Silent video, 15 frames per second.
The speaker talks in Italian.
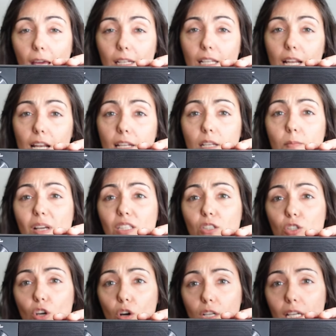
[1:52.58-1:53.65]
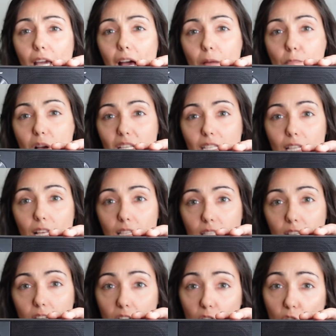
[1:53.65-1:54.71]
e delle dimensioni
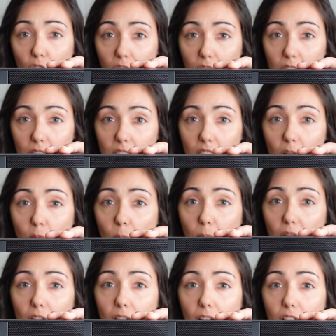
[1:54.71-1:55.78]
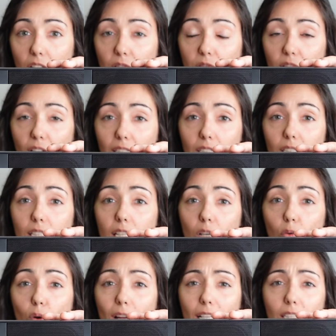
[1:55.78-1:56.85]
abbastanza ridotte, stiamo parlando infatti di
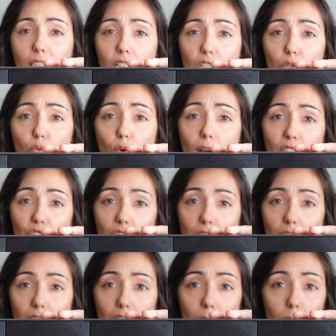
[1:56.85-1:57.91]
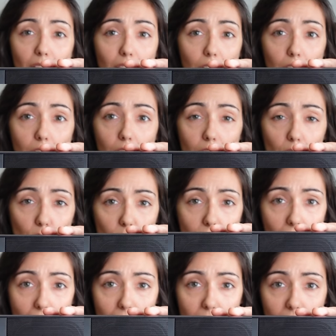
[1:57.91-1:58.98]
42 cm di
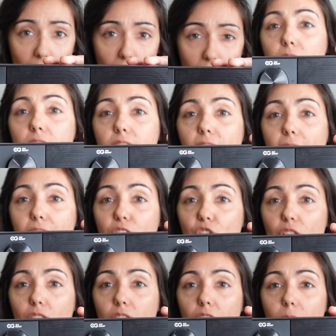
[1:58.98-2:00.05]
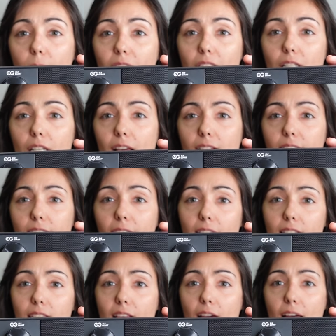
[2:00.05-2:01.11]
lunghezza, 6 cm di
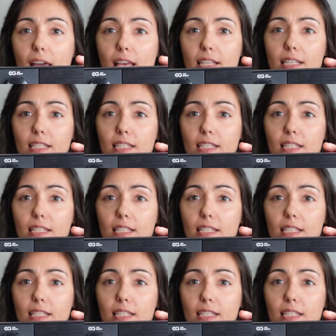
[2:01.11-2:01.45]
altezza e